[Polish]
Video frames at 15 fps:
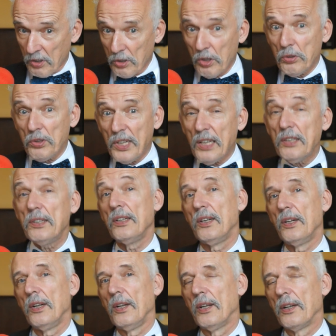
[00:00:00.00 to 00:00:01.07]
No to jak
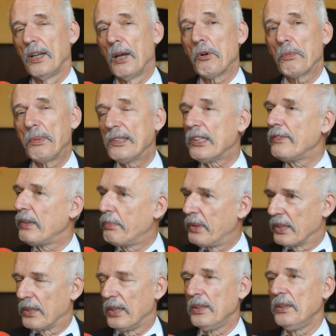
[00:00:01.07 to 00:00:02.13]
europejska
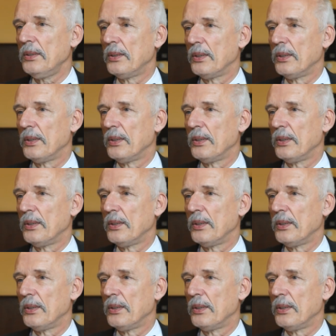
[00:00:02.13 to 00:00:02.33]
fabryka,